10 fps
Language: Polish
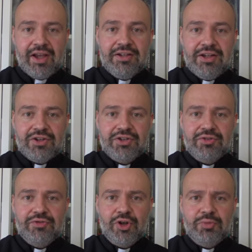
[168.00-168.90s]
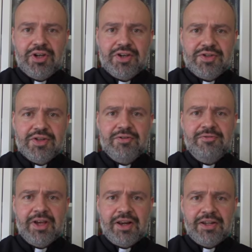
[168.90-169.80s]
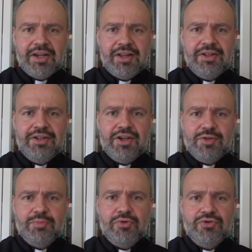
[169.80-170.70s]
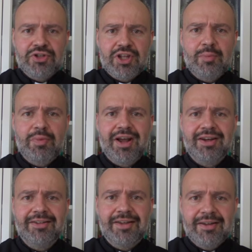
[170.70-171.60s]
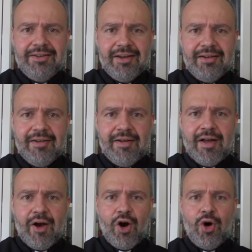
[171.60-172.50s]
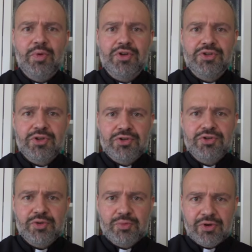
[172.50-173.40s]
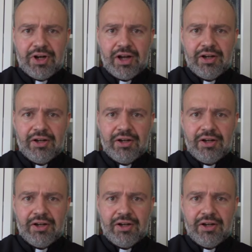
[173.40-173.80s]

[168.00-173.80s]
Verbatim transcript: Jeśli w tobie jest wielkie, niespożyte pragnienie obecności Boga,